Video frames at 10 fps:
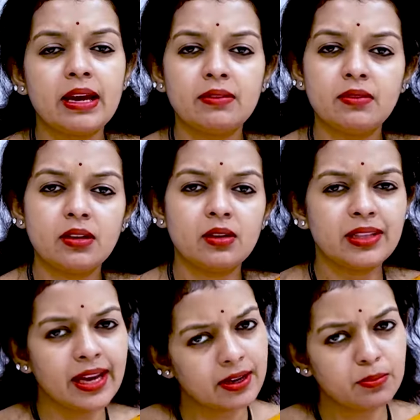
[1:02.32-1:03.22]
అండ్
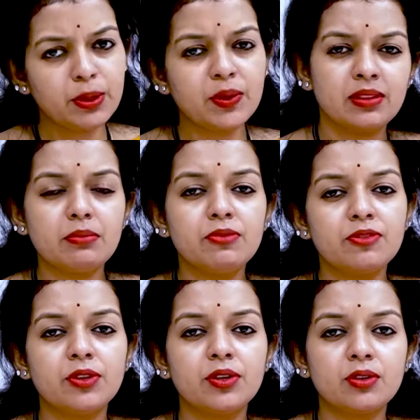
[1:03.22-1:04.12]
దే అడ్మిట్ దెమ్
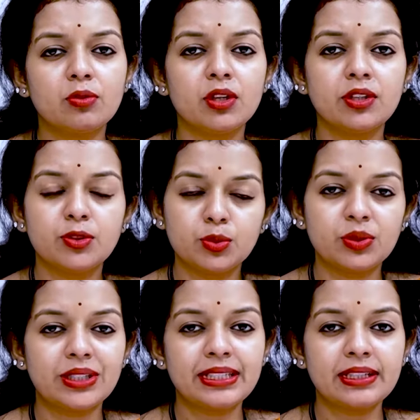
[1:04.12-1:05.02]
ఫర్ ఒక టూ
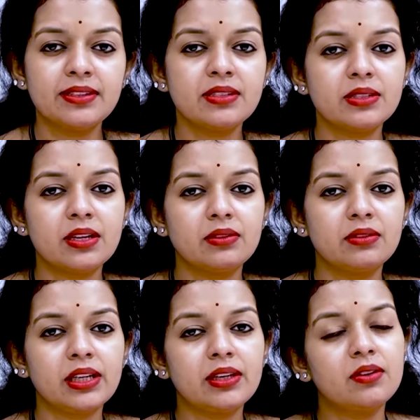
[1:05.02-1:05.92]
త్రీ డేస్ అండ్
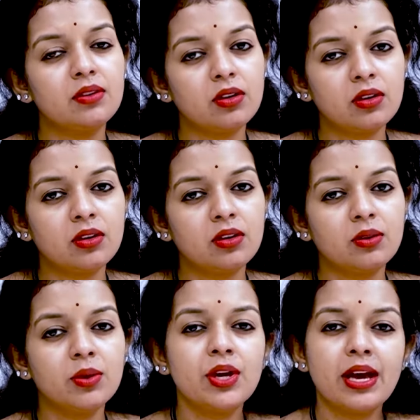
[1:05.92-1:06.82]
దెన్
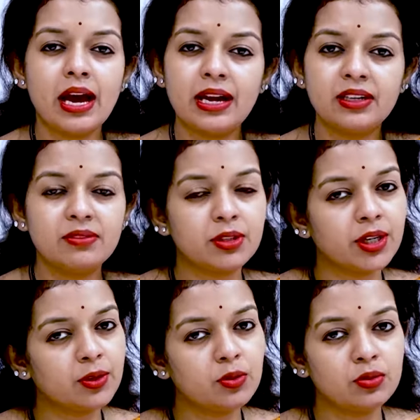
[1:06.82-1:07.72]

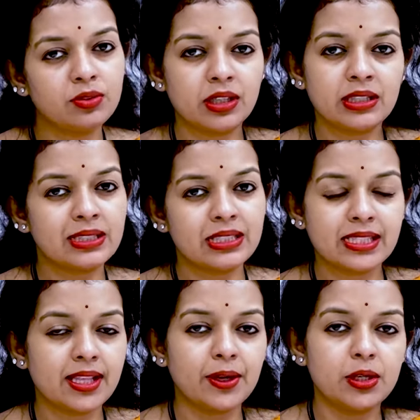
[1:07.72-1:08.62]
యాంటీవర్టిగో డ్రగ్స్
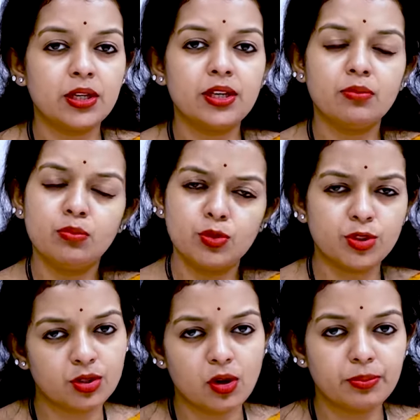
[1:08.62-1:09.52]
ఇస్తారండి
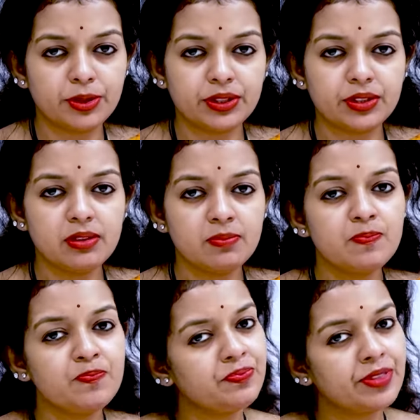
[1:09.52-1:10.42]
మోస్ట్ కామన్ అది
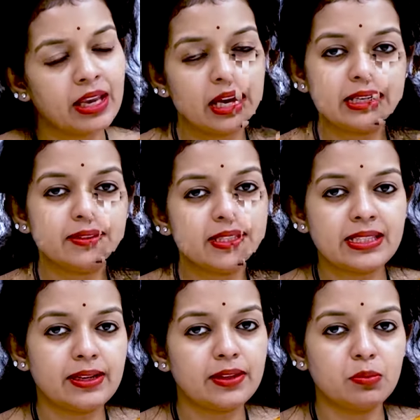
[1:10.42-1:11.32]
అండ్ దే
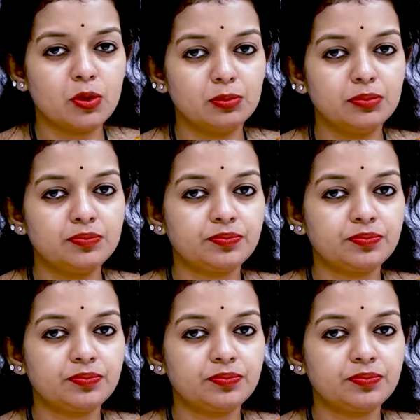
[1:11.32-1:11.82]
సెండ్ దెమ్ హోమ్